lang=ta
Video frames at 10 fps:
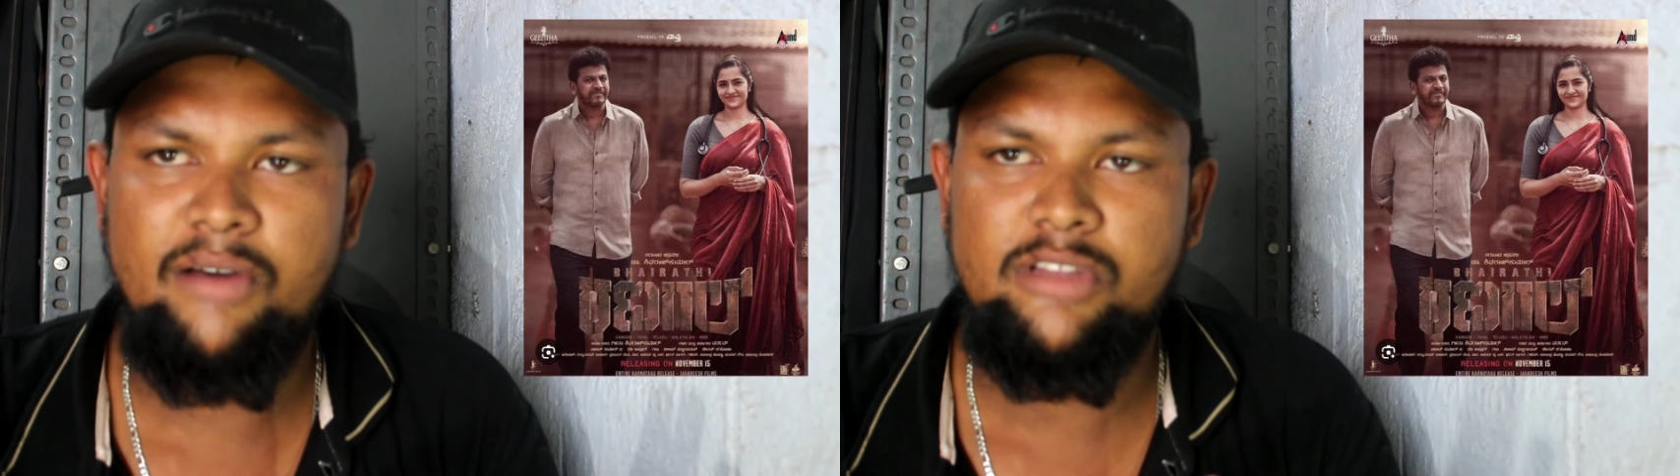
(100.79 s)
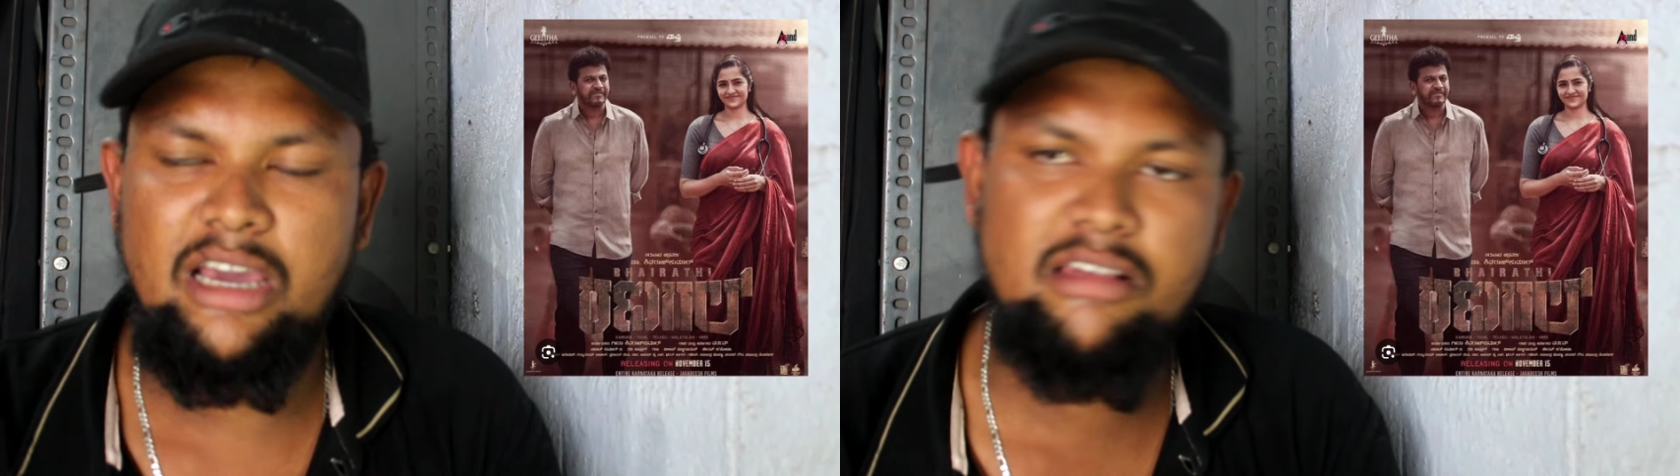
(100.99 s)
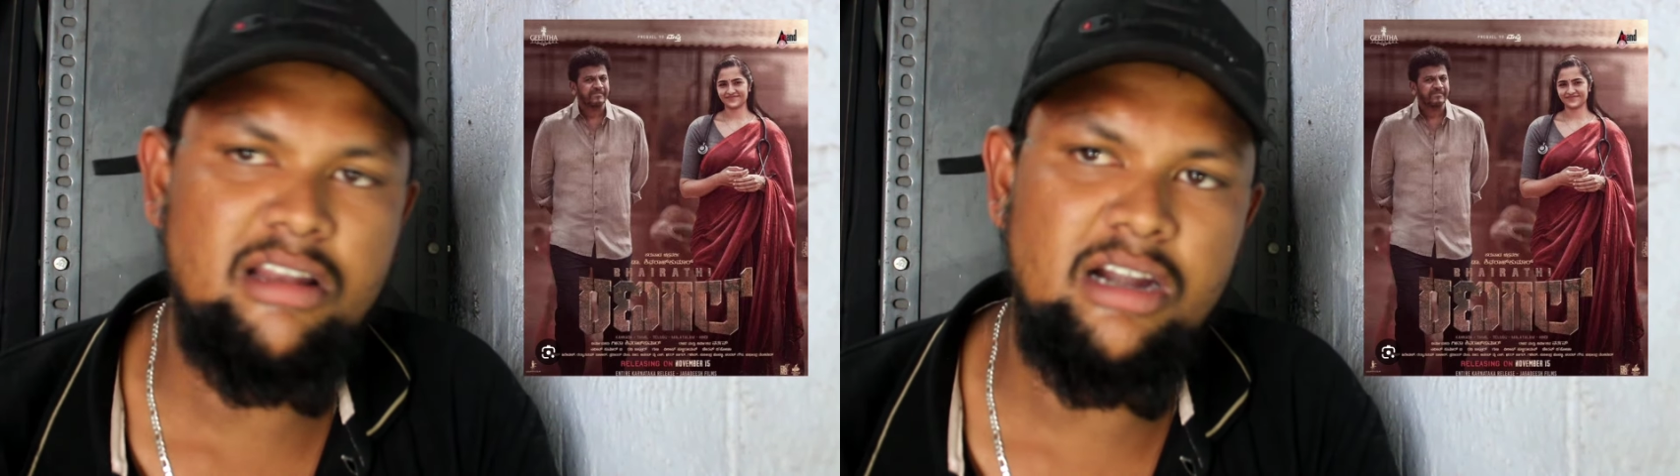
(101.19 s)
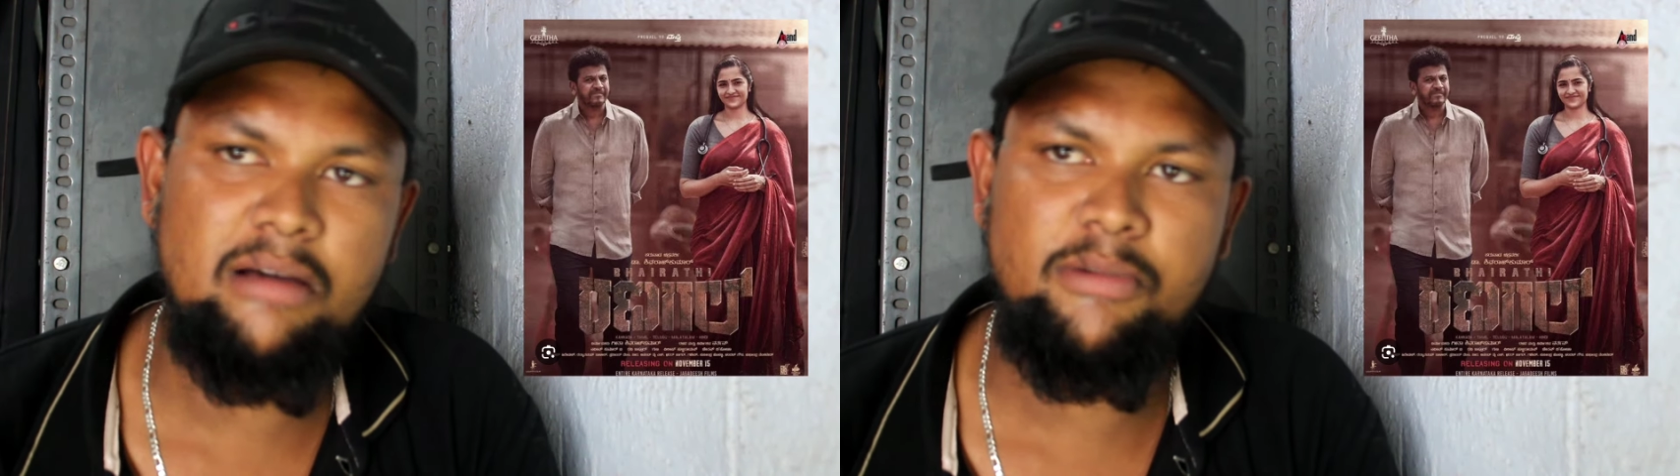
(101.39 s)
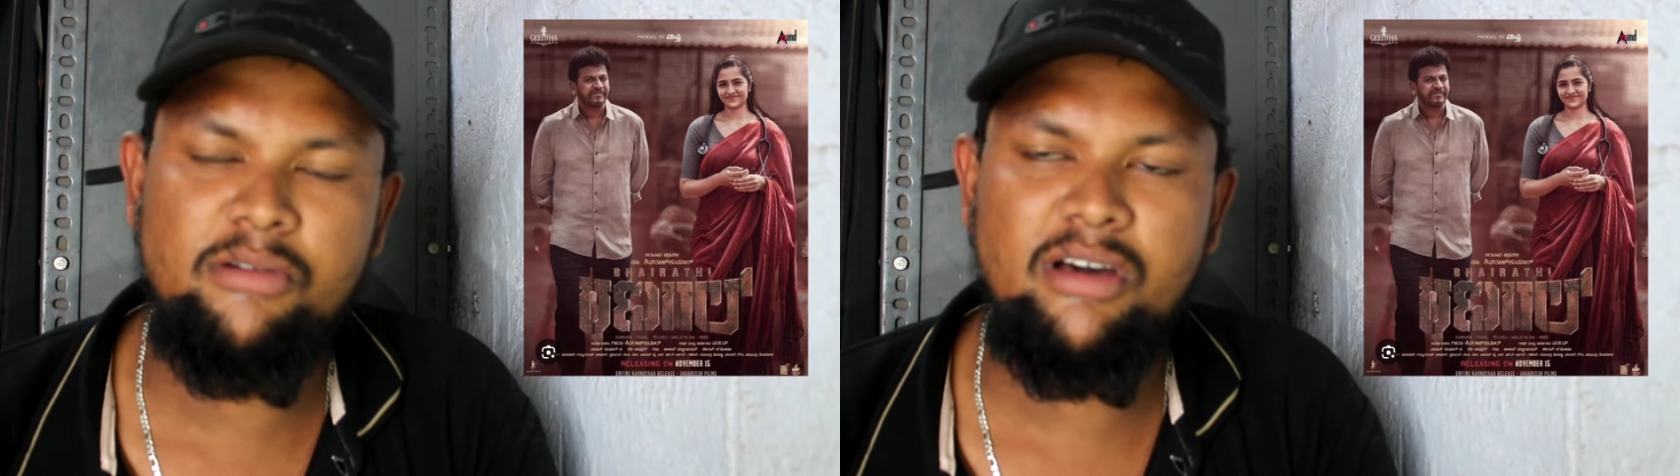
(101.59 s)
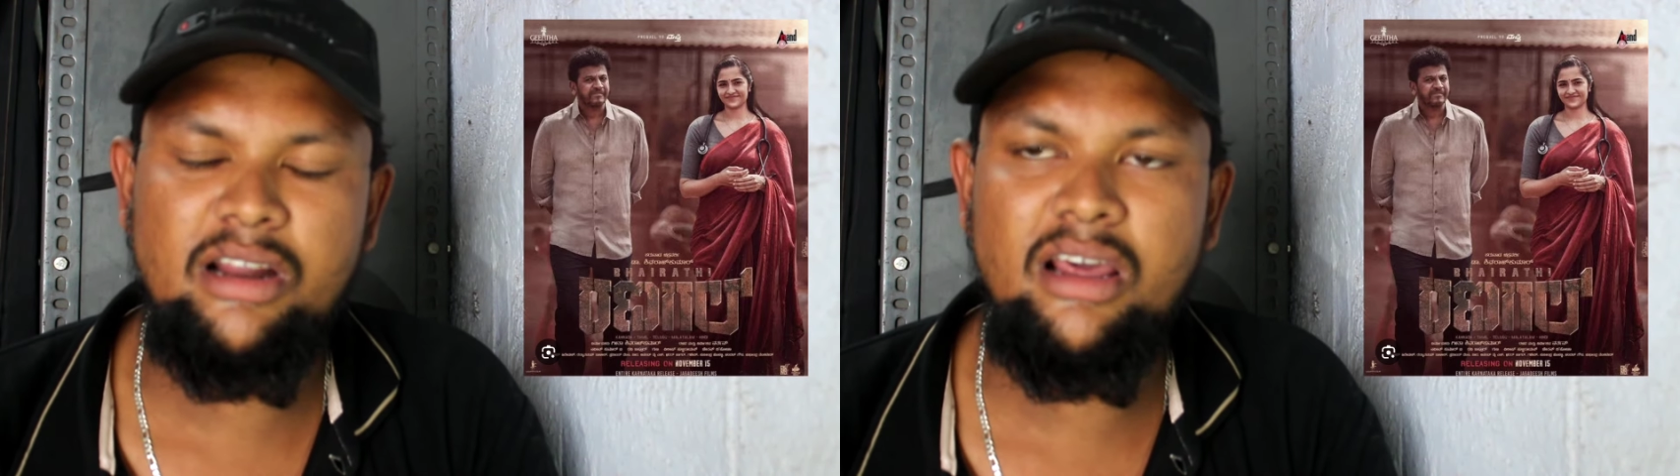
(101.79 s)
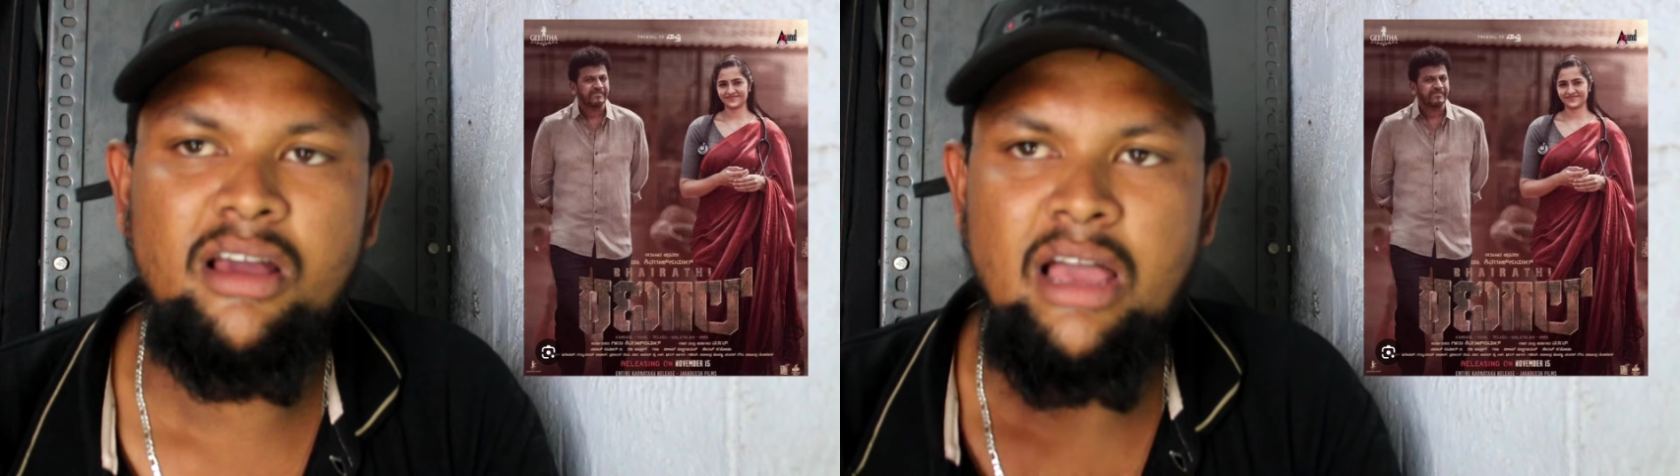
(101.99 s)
ஆஃப் த எக்ஸலண்ட்டாக பண்ணுவார்